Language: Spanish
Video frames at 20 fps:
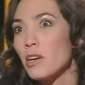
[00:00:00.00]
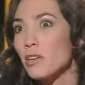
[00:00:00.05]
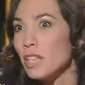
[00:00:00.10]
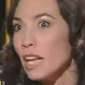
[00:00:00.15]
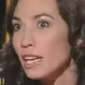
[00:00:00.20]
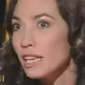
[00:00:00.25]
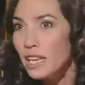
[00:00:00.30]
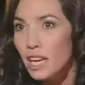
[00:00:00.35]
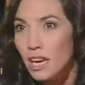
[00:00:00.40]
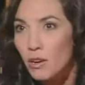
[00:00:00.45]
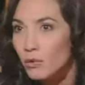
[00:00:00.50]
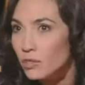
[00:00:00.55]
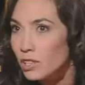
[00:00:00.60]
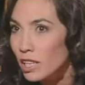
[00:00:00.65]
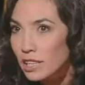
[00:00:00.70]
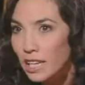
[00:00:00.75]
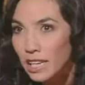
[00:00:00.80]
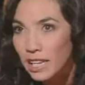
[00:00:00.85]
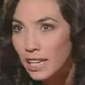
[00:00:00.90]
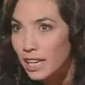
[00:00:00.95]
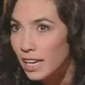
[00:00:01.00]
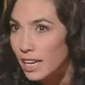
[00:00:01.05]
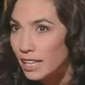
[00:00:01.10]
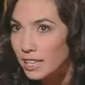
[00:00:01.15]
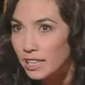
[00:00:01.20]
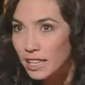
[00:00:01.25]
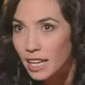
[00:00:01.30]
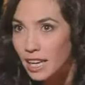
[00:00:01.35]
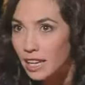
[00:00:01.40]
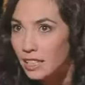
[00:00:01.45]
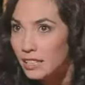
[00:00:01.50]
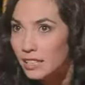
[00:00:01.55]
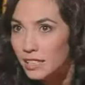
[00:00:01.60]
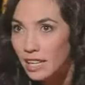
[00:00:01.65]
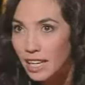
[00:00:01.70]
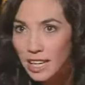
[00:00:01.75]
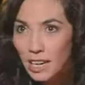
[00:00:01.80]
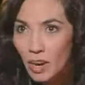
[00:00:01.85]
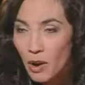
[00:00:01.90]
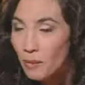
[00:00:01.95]
con alguien que junte tarjetas.
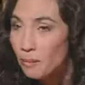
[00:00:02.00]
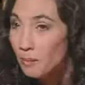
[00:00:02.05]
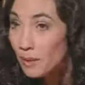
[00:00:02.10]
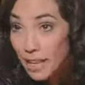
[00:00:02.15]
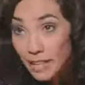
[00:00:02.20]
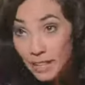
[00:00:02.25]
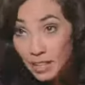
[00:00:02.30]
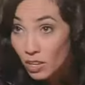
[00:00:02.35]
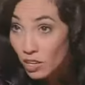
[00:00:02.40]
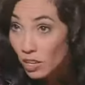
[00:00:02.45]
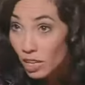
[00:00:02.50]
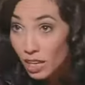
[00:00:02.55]
Es lo menos,